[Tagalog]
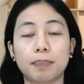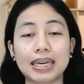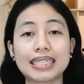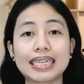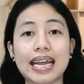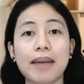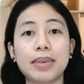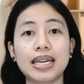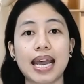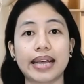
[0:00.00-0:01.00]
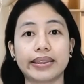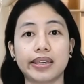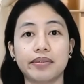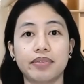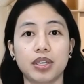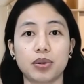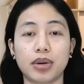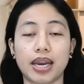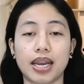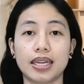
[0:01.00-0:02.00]
Pag sinabi nating
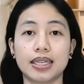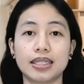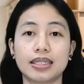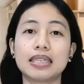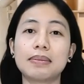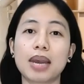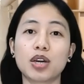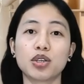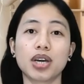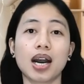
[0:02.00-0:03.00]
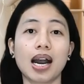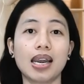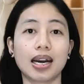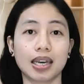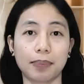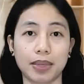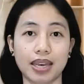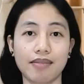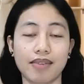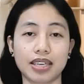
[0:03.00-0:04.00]
VUL, since meron siyang kalakip na
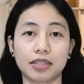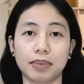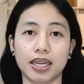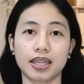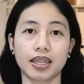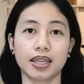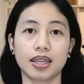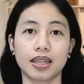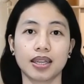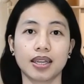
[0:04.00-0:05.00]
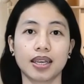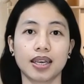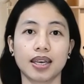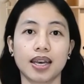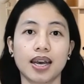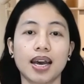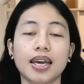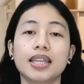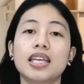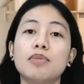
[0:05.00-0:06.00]
investment,
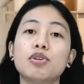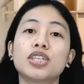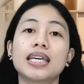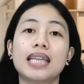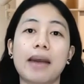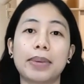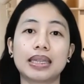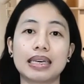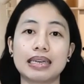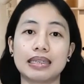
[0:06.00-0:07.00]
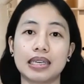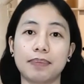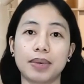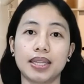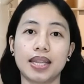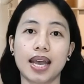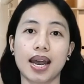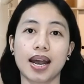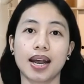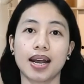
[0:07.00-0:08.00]
hindi mo siya dapat iisipin
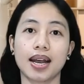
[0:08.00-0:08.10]
na